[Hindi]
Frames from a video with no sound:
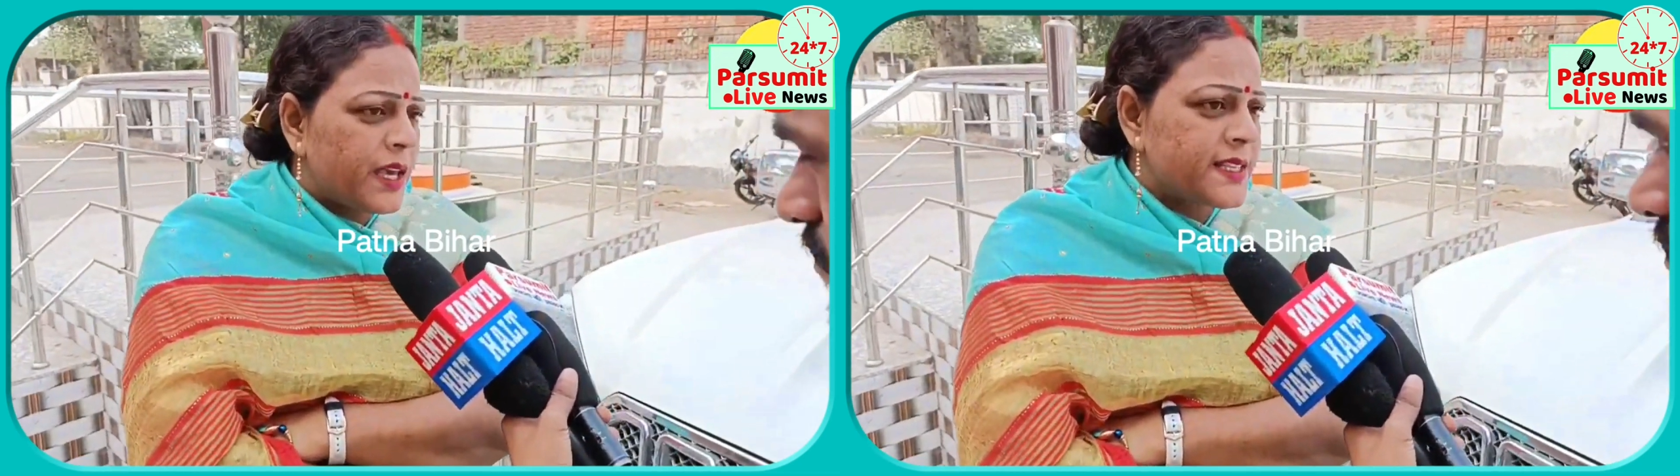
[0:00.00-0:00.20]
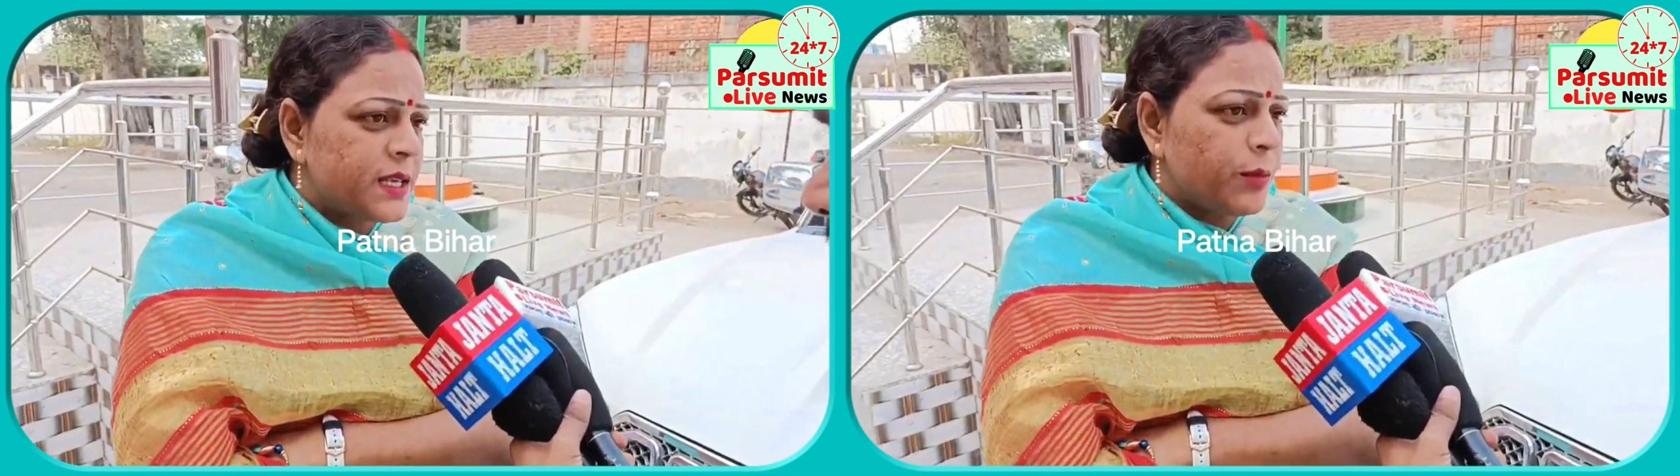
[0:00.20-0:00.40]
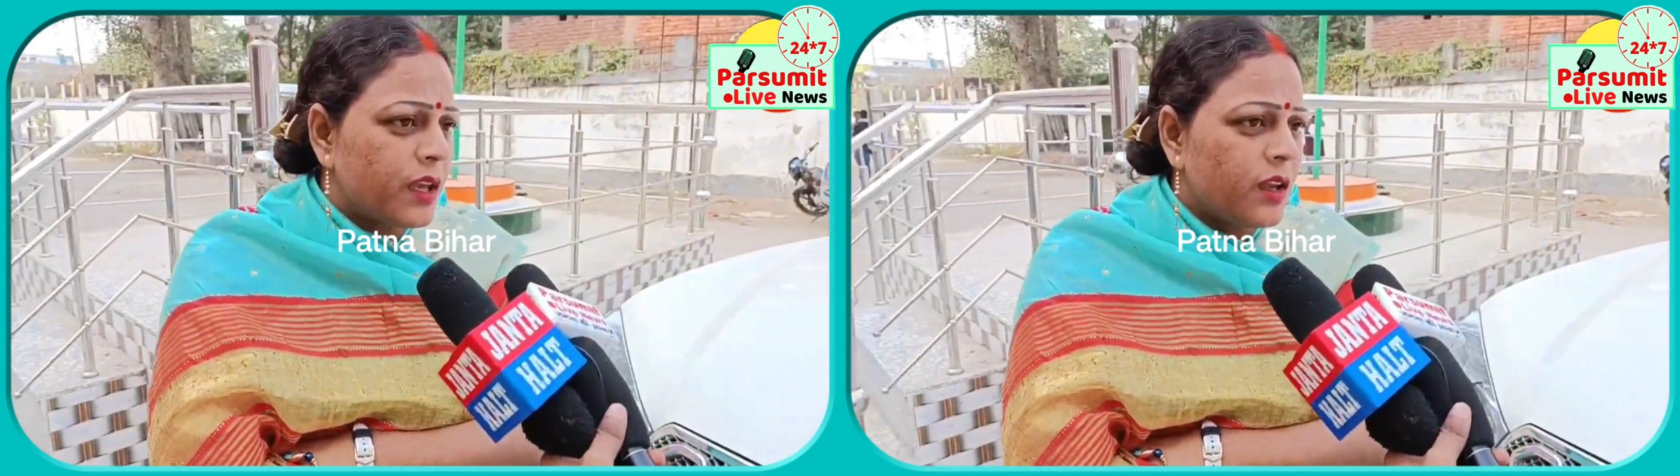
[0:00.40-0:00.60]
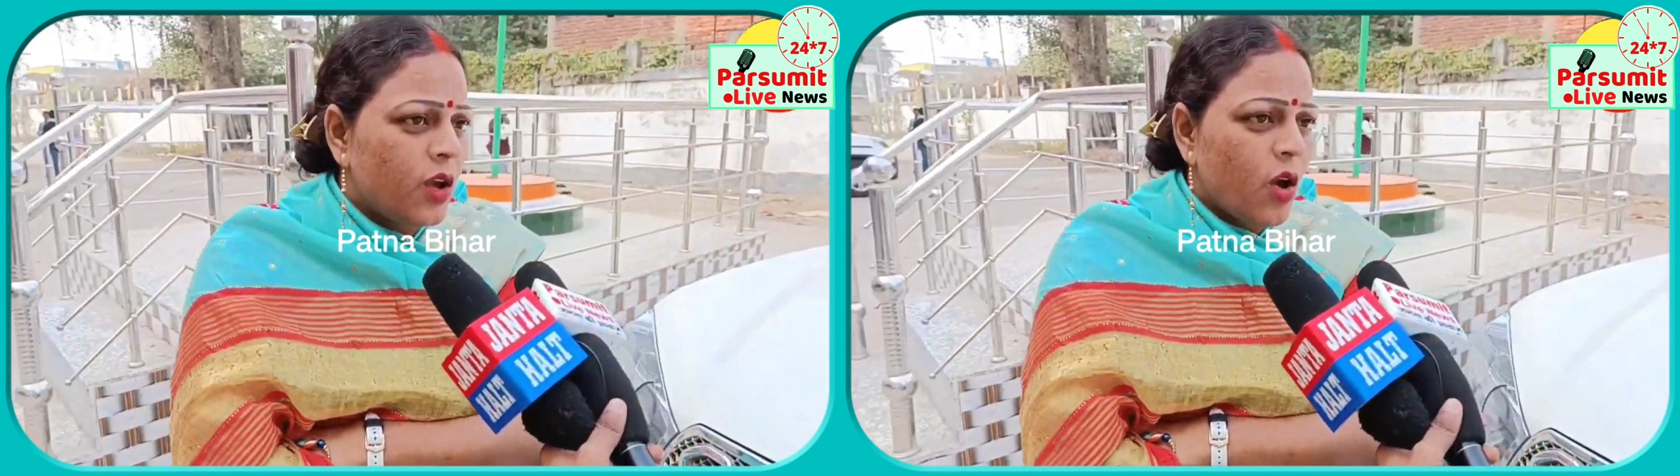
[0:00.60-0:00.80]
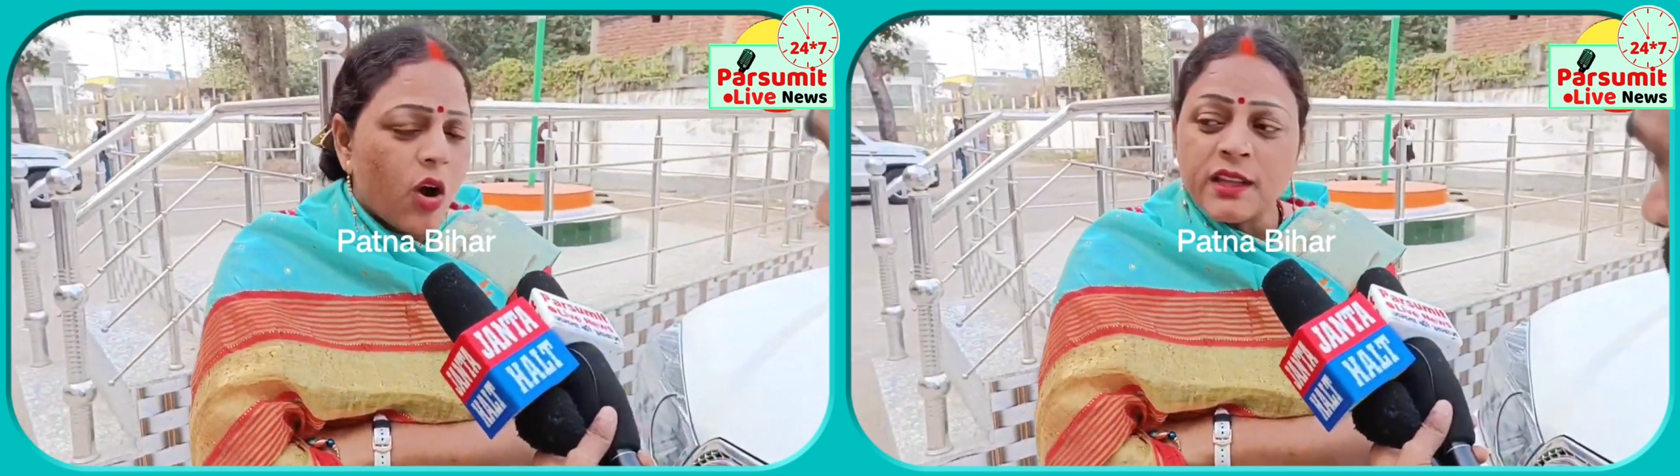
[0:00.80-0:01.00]
बीपीएससी में
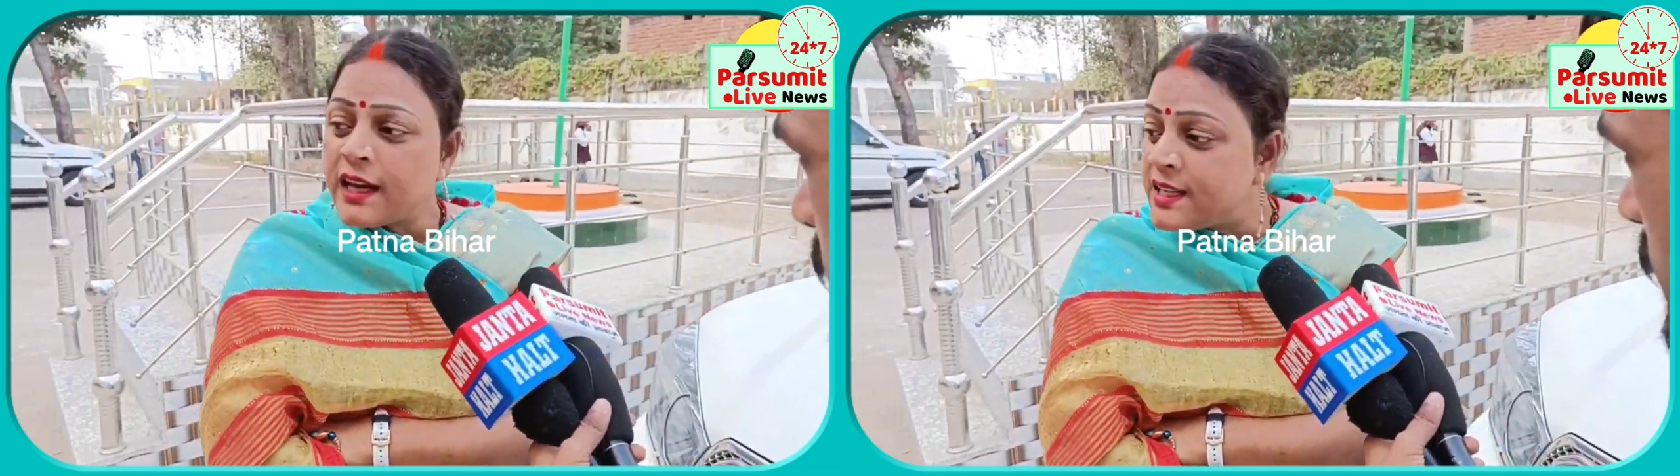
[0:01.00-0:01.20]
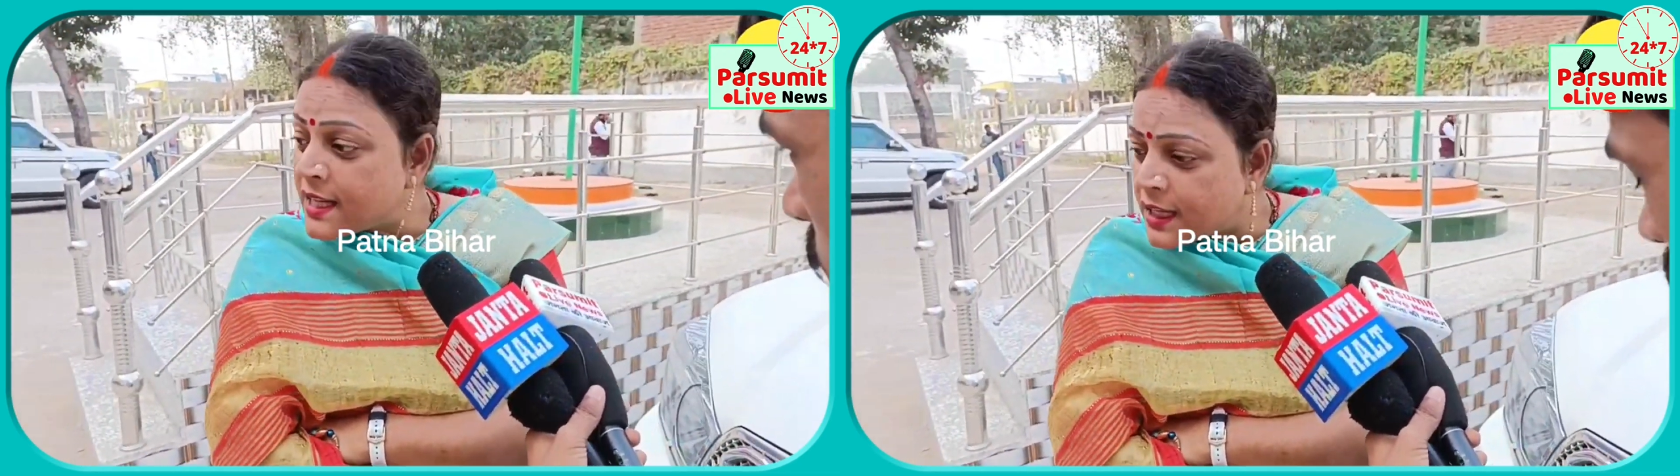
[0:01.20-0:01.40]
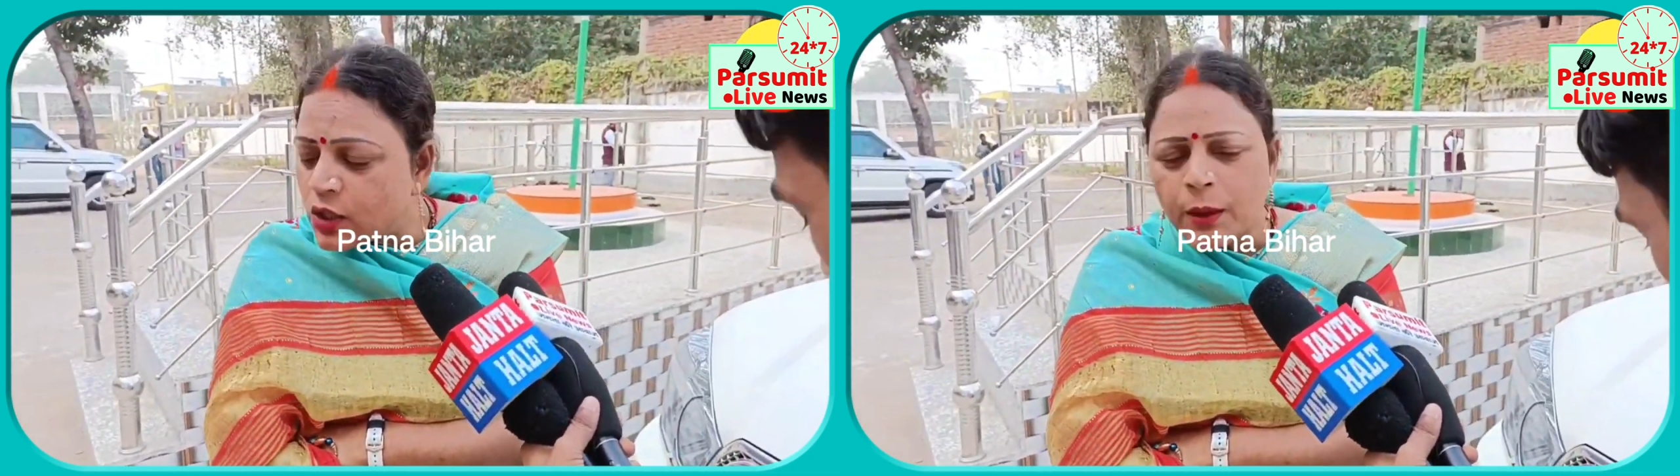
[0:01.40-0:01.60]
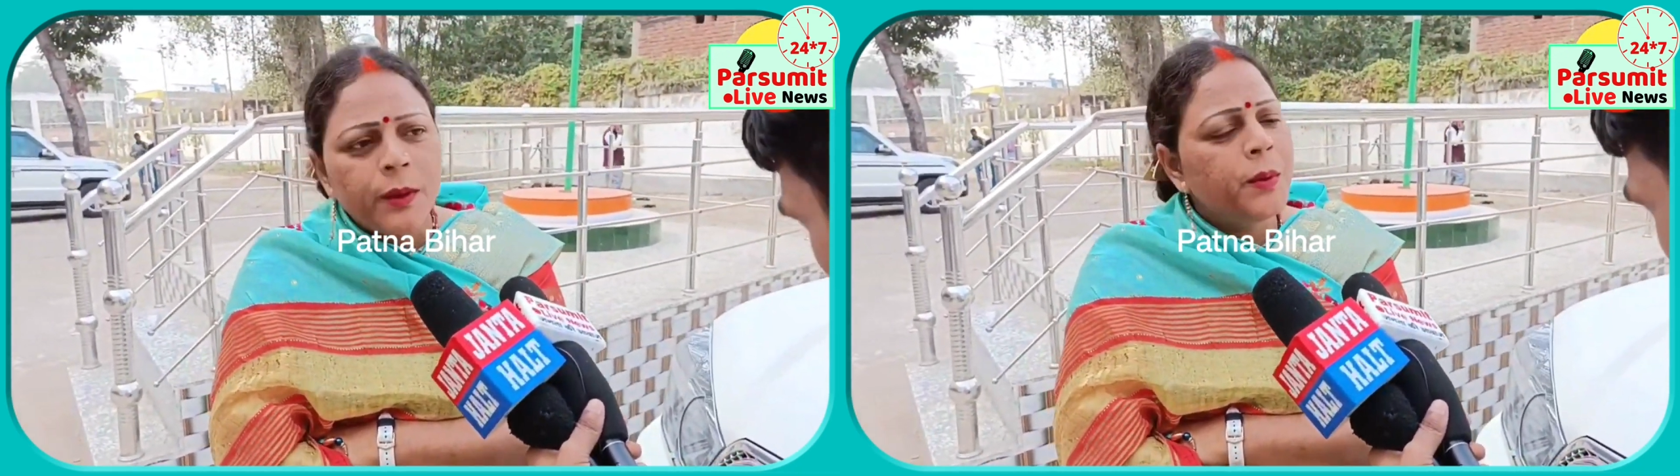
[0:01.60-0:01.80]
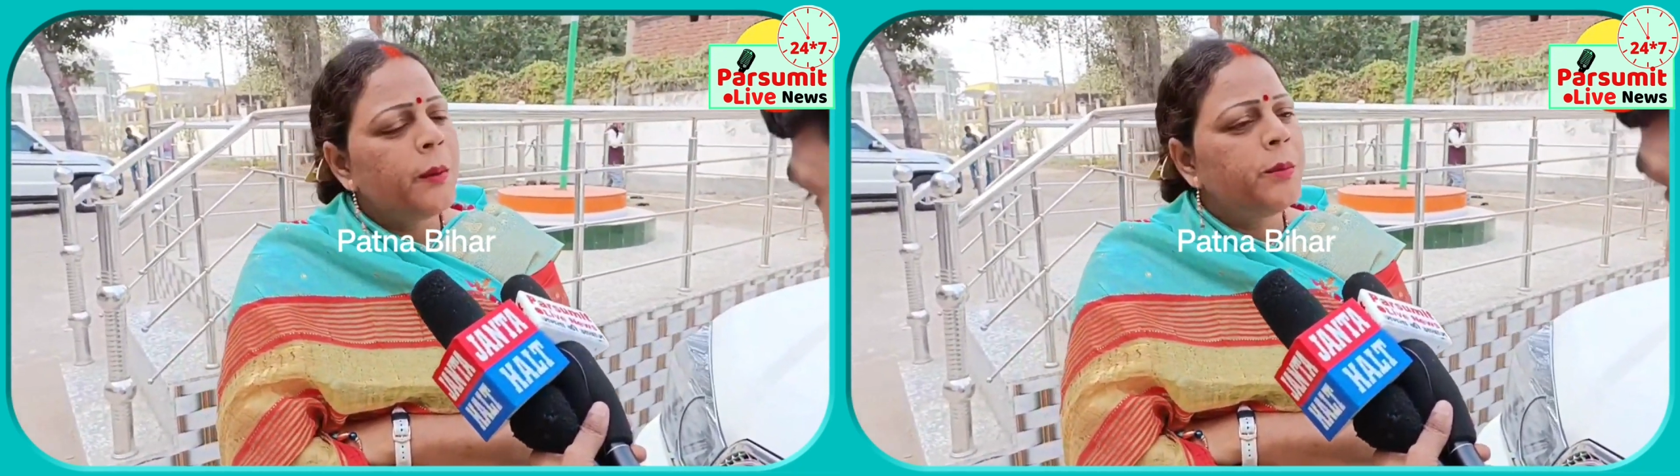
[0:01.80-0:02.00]
और देख लीजिए कितने